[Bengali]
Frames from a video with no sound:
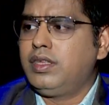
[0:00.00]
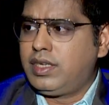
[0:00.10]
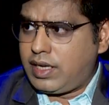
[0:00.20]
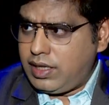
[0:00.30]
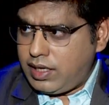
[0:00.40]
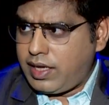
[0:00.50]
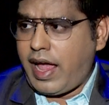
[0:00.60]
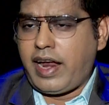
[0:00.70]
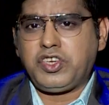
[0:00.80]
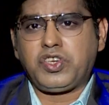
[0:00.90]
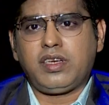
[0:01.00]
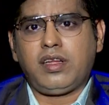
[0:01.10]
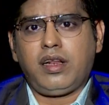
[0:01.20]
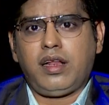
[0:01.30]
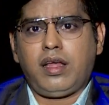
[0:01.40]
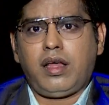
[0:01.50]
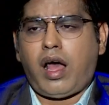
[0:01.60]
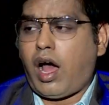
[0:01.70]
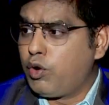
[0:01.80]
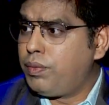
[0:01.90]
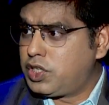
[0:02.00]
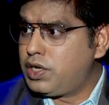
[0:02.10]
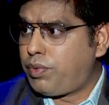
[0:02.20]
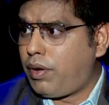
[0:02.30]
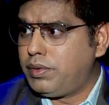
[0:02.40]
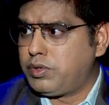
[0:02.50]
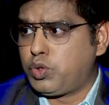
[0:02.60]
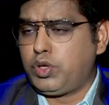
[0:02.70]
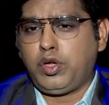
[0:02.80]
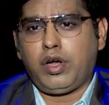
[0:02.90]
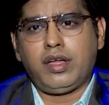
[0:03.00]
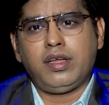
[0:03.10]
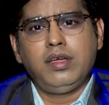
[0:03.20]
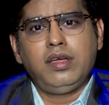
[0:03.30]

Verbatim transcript: সেখান থেকে অ্যাডিশনাল আরও বেশি প্রবলেমস তৈরি হয়